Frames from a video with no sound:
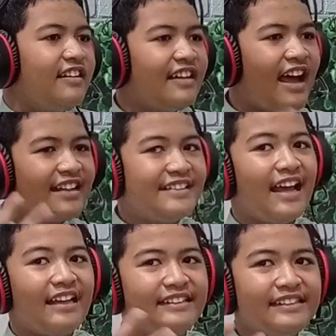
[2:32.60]
Nah
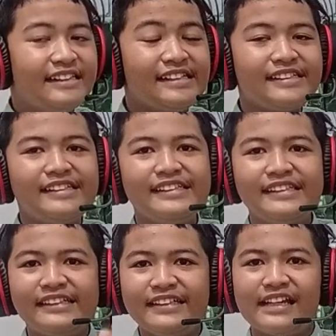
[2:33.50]
jadi
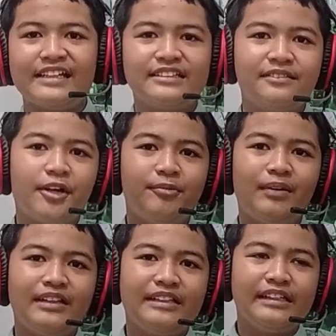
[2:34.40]
gini ya sahabat
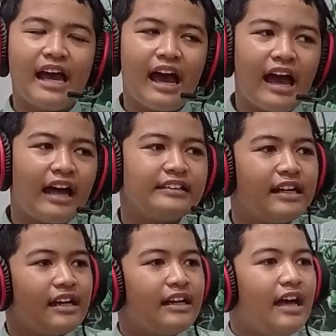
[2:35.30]
berlian
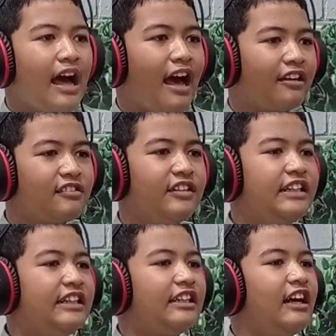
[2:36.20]
Aku
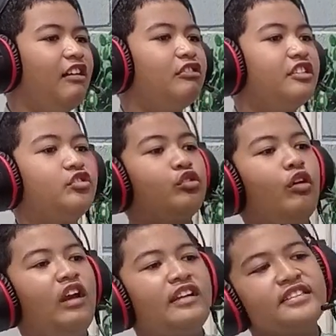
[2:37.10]
ini kalau di
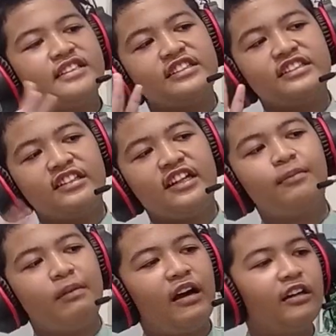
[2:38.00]
sekolah
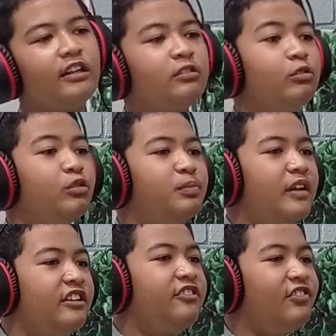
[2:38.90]
sering banget untuk
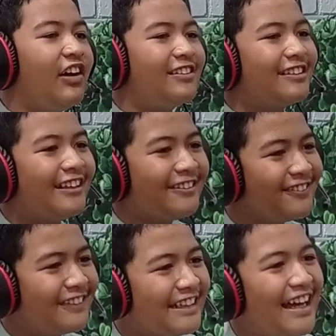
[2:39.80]
berinfak
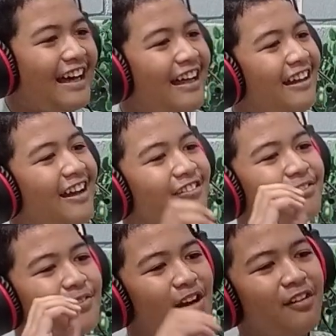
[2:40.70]
Tentunya kalau aku
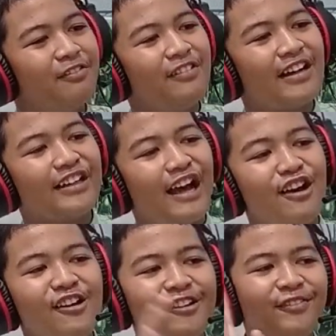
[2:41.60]
bawa uang
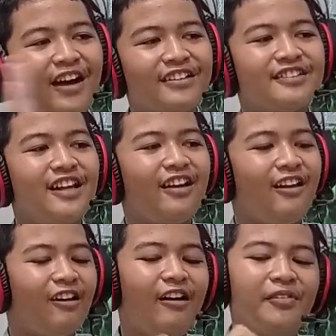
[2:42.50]
ya Masa
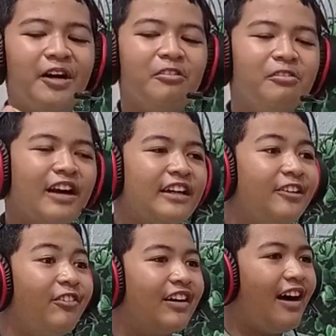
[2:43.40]
kalau nggak bawa uang
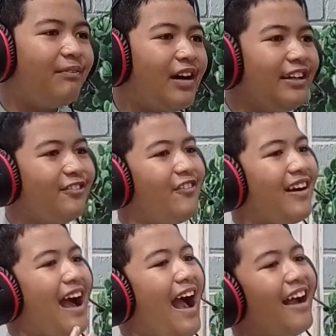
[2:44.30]
infak apa
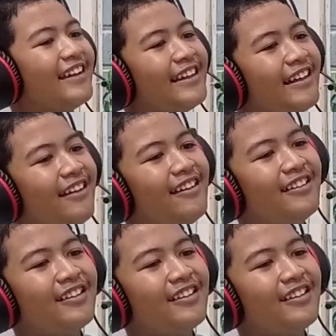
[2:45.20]
Infak angin